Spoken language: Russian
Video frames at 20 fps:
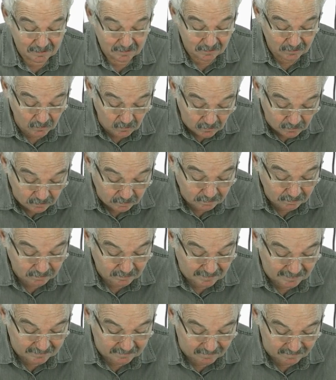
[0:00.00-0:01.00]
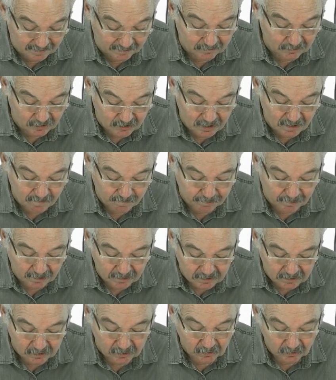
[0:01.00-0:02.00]
Ну, ответ очень
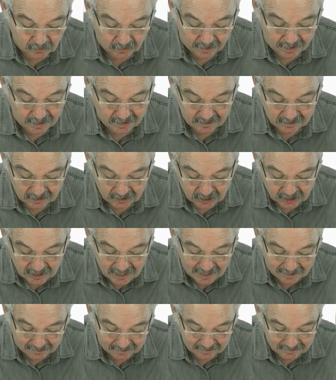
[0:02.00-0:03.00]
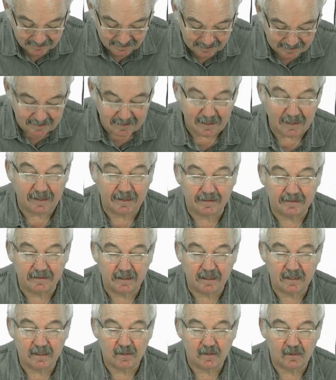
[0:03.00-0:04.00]
простой. Шар
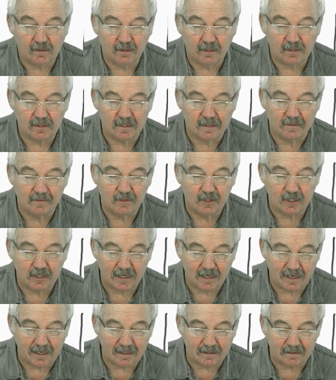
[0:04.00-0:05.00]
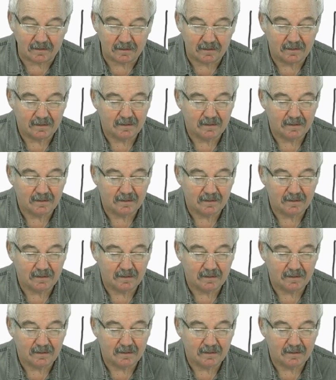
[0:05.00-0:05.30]
нагретый, он излучает